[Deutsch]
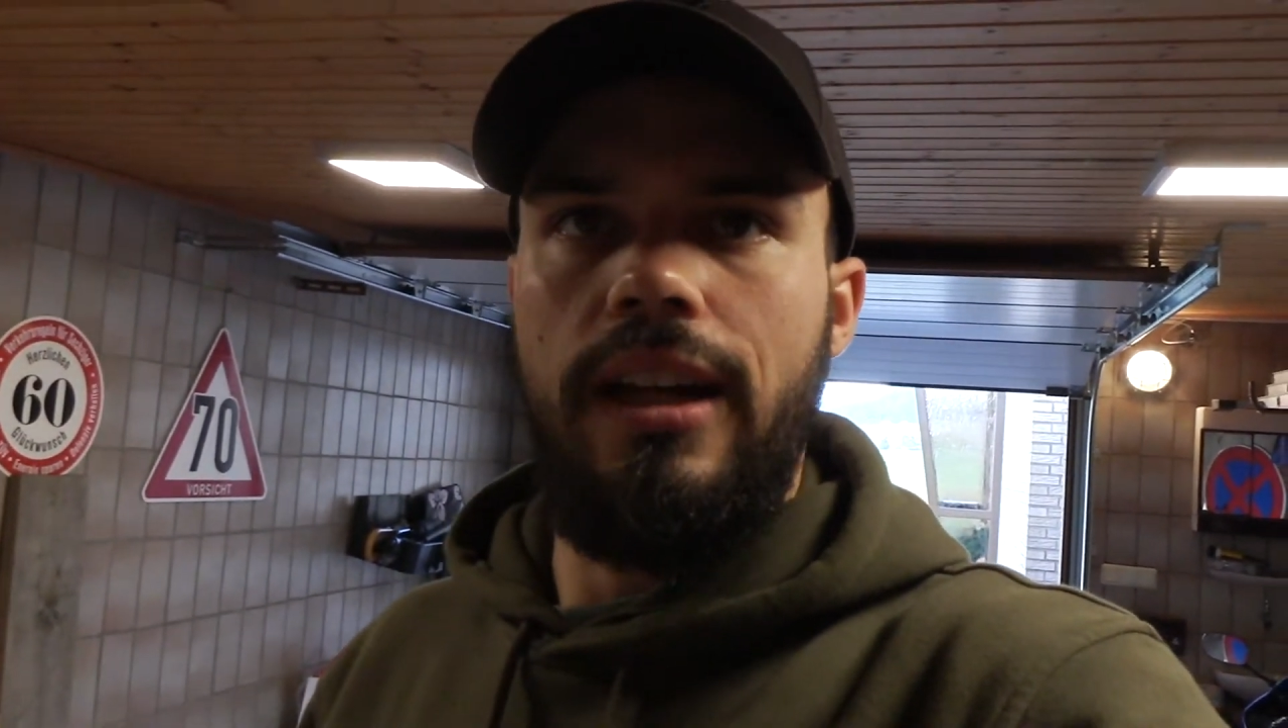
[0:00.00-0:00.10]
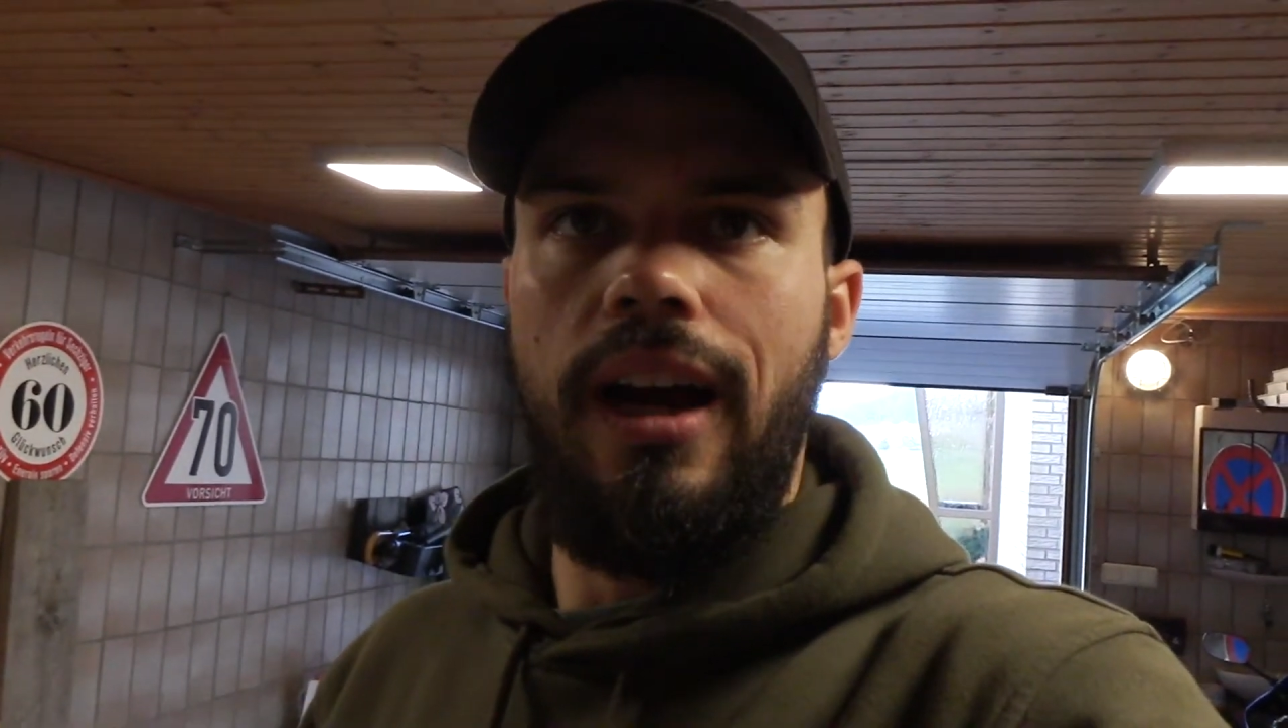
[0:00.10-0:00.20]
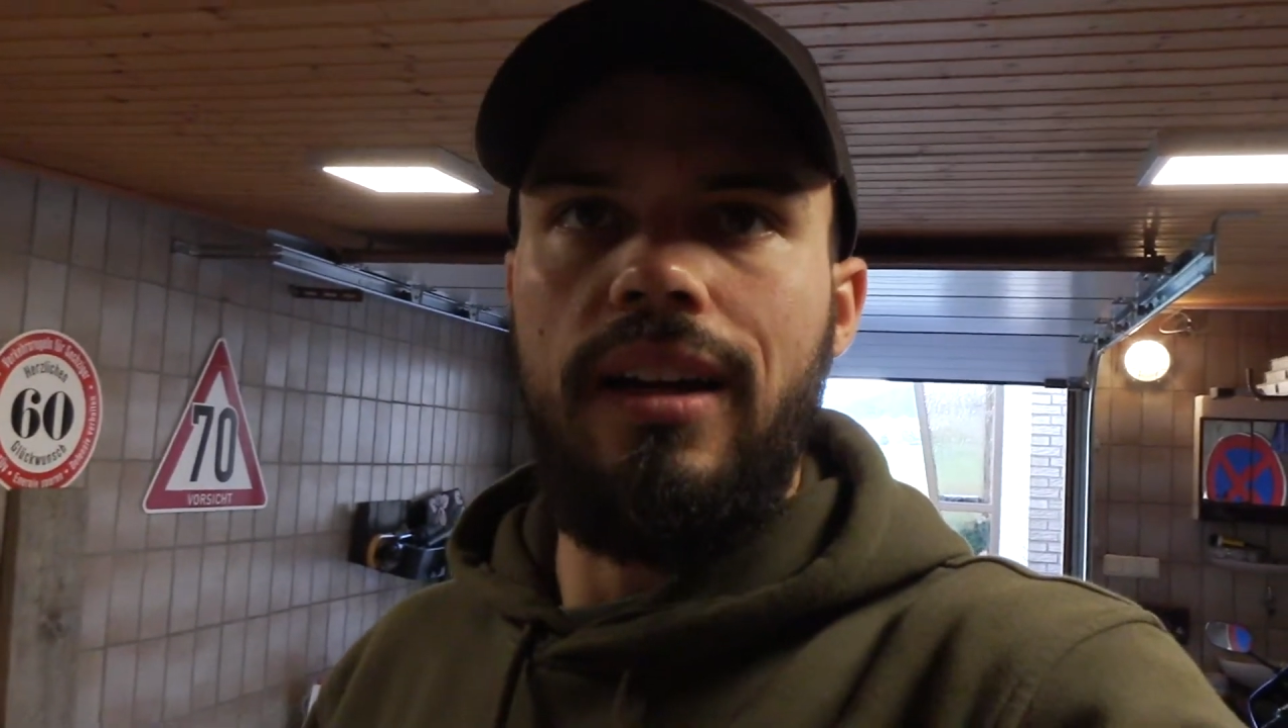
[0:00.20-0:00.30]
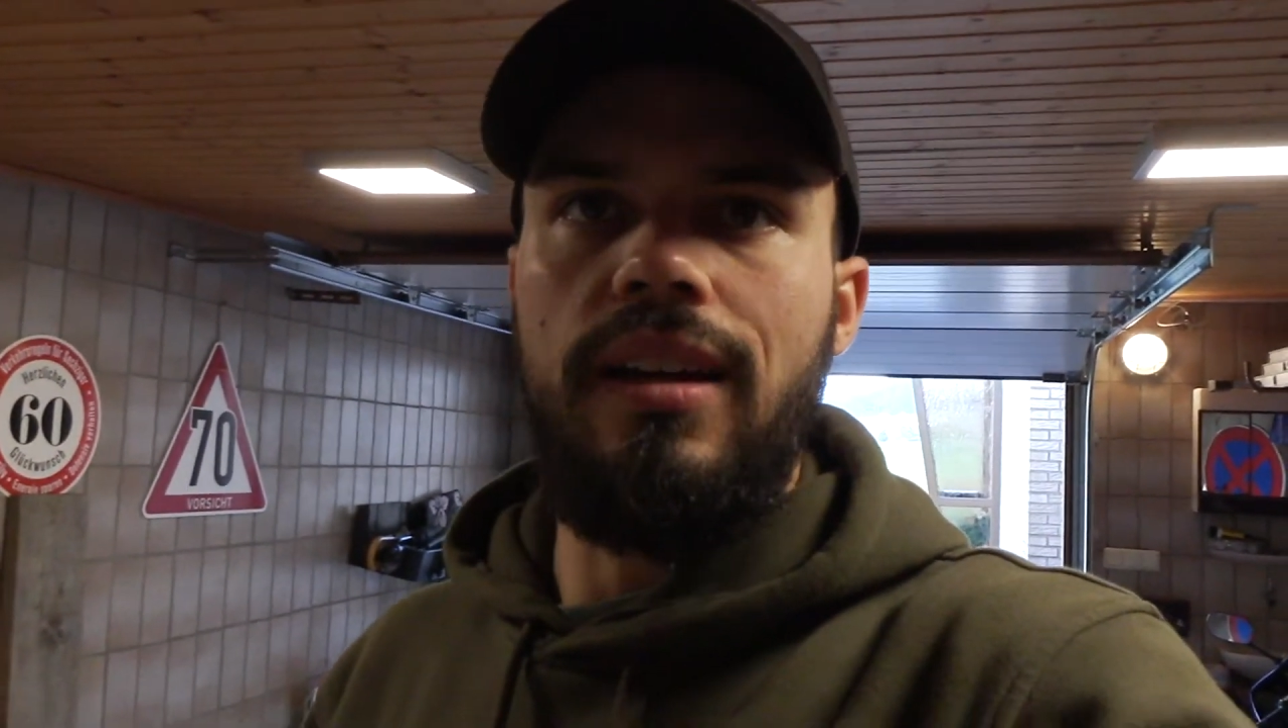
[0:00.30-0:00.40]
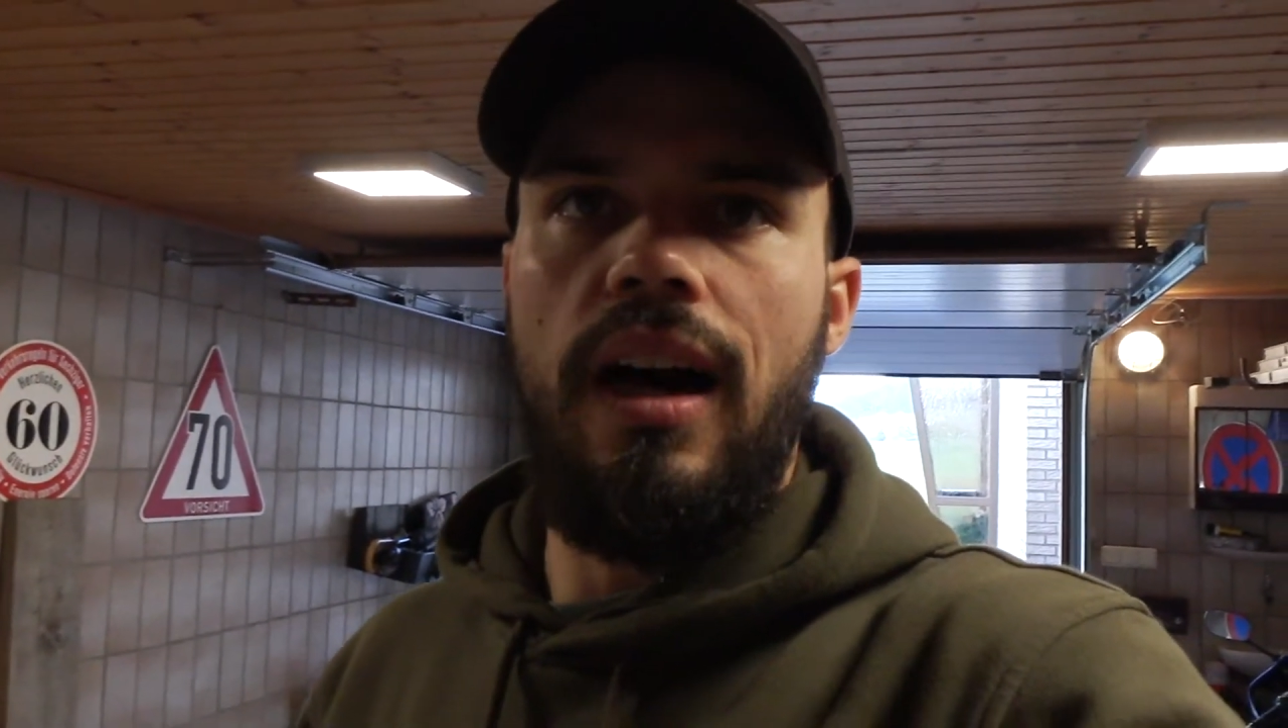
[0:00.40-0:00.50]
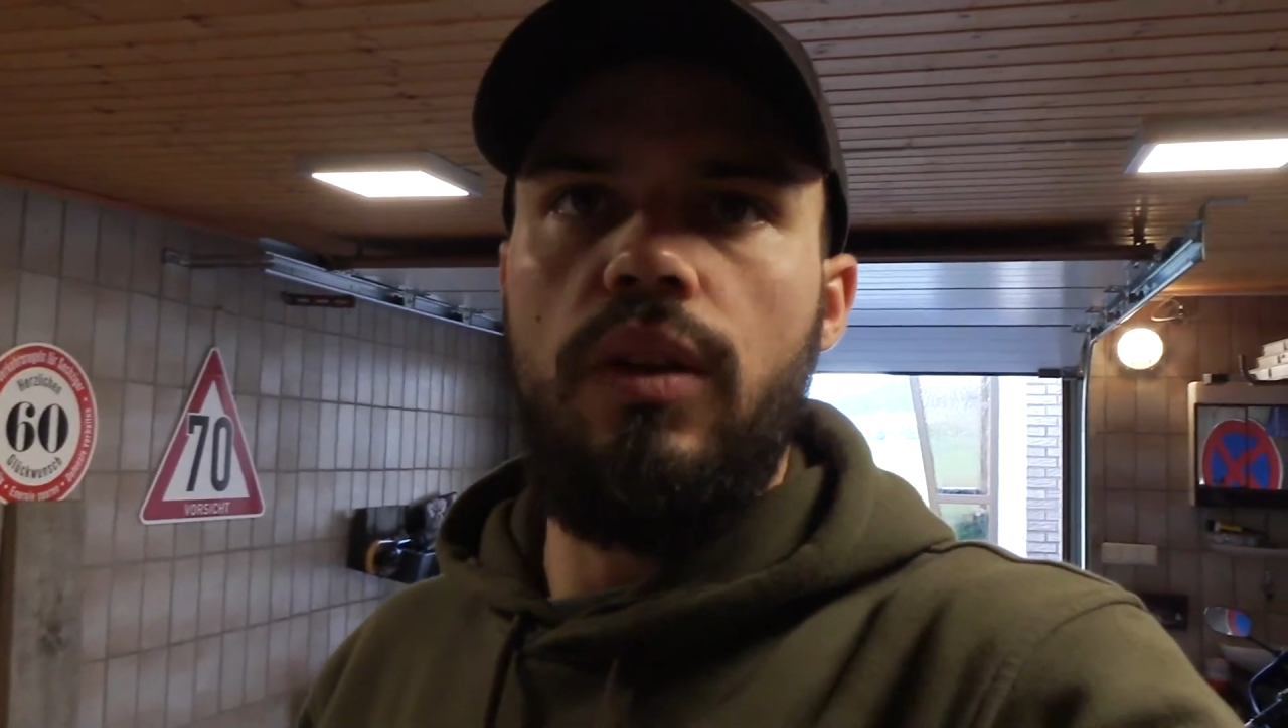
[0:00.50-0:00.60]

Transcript: reine